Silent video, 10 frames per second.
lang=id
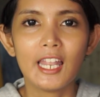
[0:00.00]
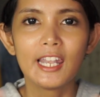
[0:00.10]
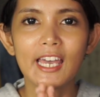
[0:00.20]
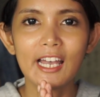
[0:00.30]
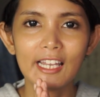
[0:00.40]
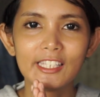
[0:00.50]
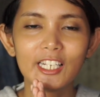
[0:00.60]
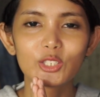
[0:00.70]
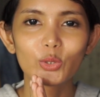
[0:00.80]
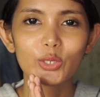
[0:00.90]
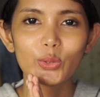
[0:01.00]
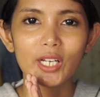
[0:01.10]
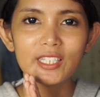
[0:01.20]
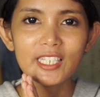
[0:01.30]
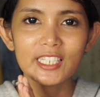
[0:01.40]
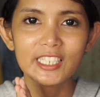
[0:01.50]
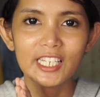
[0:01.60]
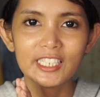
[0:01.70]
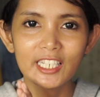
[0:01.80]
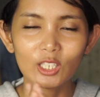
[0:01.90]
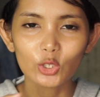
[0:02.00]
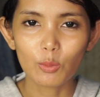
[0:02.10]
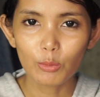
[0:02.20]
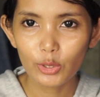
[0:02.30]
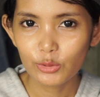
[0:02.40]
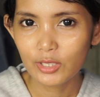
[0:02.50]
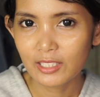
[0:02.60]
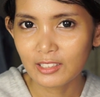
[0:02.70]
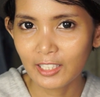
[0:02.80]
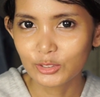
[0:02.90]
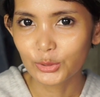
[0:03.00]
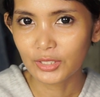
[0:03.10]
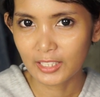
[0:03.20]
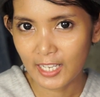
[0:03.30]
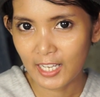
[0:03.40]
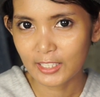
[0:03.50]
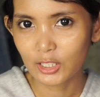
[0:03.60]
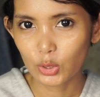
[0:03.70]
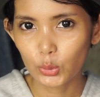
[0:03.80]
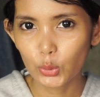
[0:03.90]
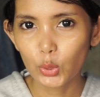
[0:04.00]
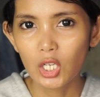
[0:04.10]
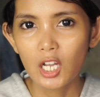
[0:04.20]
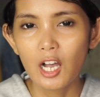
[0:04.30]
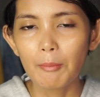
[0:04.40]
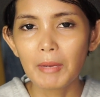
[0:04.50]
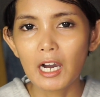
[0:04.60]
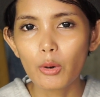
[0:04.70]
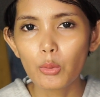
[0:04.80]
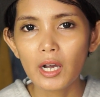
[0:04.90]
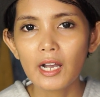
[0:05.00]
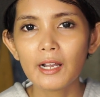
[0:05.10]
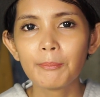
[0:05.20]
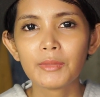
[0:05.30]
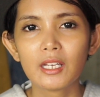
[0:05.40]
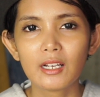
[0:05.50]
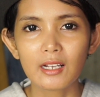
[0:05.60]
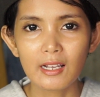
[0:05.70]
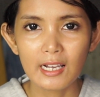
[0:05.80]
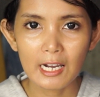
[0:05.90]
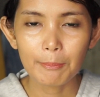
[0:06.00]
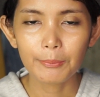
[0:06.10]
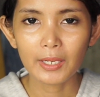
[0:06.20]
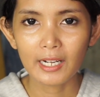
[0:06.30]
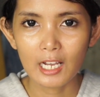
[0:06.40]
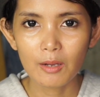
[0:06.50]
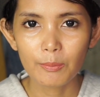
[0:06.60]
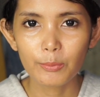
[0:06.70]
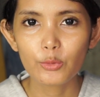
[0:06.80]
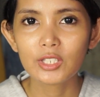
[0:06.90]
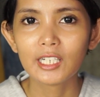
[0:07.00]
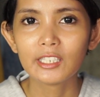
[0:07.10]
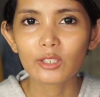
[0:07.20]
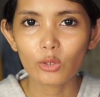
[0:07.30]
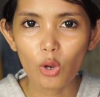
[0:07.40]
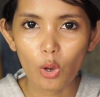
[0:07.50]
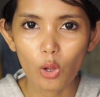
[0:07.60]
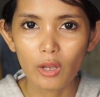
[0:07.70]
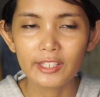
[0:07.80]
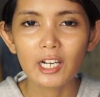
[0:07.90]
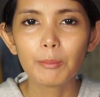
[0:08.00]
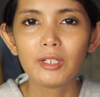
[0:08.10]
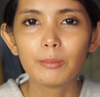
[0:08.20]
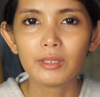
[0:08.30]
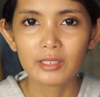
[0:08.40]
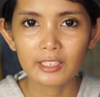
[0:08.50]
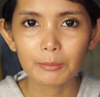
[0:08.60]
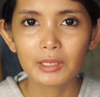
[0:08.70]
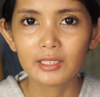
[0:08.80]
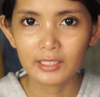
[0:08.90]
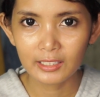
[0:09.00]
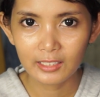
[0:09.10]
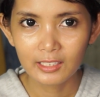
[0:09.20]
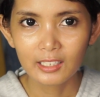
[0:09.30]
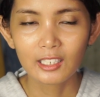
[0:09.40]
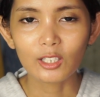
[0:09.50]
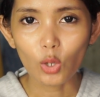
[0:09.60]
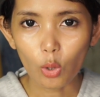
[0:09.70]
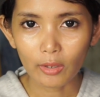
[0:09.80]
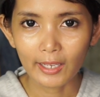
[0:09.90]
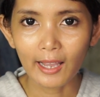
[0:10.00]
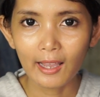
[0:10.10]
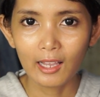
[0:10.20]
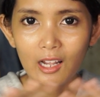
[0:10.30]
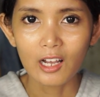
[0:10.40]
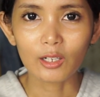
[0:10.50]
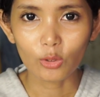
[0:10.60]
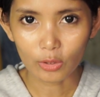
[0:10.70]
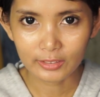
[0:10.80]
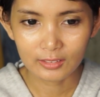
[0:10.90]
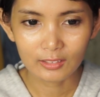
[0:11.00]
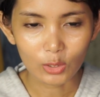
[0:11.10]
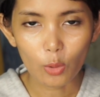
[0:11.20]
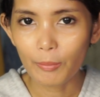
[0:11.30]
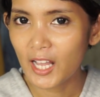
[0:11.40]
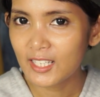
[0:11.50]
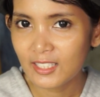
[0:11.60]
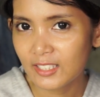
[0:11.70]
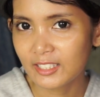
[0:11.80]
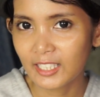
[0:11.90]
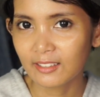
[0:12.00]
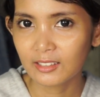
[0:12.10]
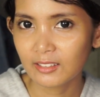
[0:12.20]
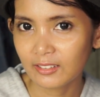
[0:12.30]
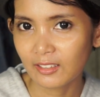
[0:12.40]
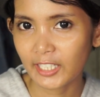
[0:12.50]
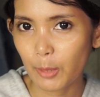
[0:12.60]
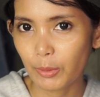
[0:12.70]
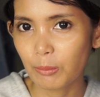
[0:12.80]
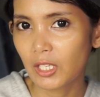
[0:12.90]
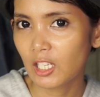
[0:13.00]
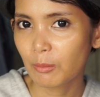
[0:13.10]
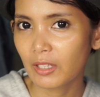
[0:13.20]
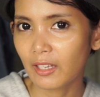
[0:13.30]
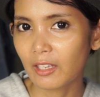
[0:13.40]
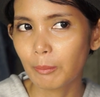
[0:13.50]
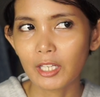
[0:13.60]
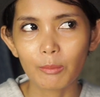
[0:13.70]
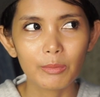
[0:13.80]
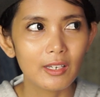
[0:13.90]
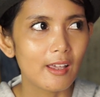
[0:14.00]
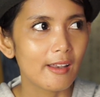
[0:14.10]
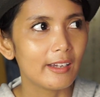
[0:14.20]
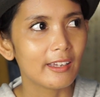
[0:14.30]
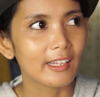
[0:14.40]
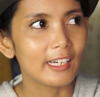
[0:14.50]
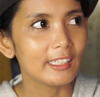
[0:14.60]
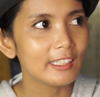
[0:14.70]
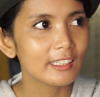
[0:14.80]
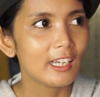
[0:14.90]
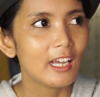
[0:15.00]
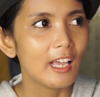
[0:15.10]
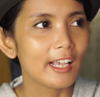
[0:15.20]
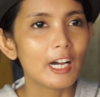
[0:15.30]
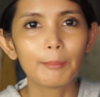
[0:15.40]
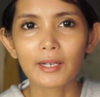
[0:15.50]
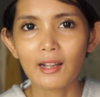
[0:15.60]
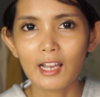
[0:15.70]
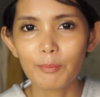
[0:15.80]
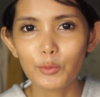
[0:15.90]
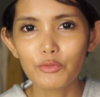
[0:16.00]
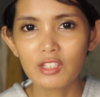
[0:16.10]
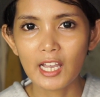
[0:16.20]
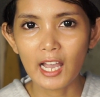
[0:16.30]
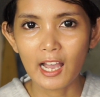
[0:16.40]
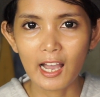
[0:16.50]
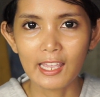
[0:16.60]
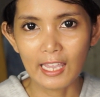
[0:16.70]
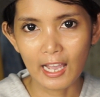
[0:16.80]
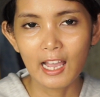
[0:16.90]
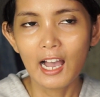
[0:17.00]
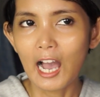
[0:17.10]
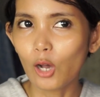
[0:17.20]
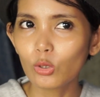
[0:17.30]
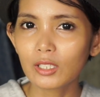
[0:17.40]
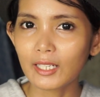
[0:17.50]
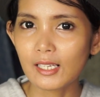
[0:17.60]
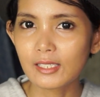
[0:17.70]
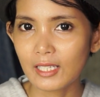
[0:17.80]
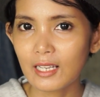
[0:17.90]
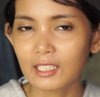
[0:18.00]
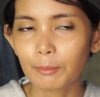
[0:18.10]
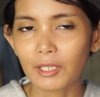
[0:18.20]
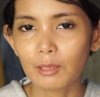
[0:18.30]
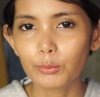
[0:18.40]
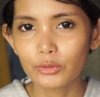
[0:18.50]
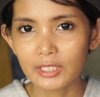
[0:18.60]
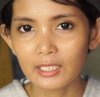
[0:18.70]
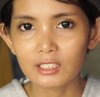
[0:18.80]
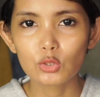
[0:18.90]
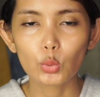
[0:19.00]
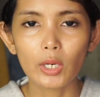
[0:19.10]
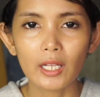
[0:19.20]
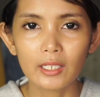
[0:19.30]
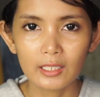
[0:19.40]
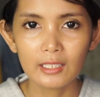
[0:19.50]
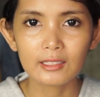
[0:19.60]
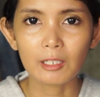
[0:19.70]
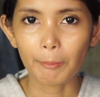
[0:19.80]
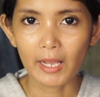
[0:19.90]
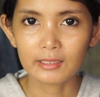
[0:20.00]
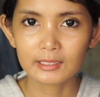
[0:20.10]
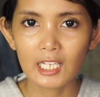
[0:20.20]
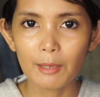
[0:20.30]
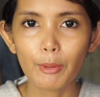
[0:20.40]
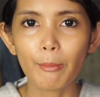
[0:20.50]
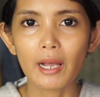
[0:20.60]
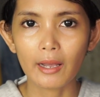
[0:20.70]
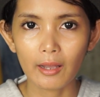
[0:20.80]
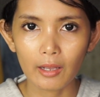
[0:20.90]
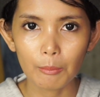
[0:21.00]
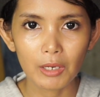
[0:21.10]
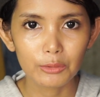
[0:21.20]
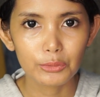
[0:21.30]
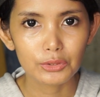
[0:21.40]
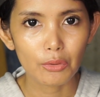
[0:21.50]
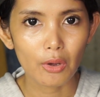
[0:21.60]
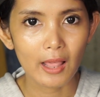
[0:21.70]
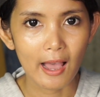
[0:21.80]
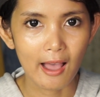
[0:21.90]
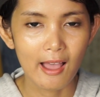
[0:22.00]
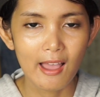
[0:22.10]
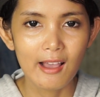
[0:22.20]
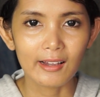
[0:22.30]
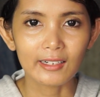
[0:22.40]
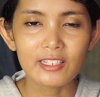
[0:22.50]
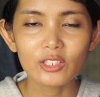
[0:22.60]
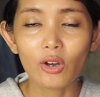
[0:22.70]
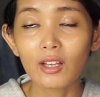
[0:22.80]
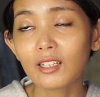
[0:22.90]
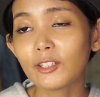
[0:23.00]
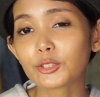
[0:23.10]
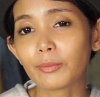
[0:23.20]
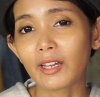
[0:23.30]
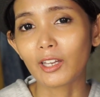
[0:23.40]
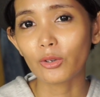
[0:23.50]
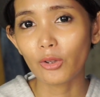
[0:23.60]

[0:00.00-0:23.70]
Nah, yang suka dukanya jadi anak tomboy juga selanjutnya gitu, bahwa nggak pernah punya rok yang bener-bener beli rok ya, rok rok manis cantik yang kayak feminim kayak Barbie dan lain-lain nggak pernah punya ya aku ngerasa nggak pernah punya kecuali terpaksa memakai baju sekolah karena sekolah kan harus pakai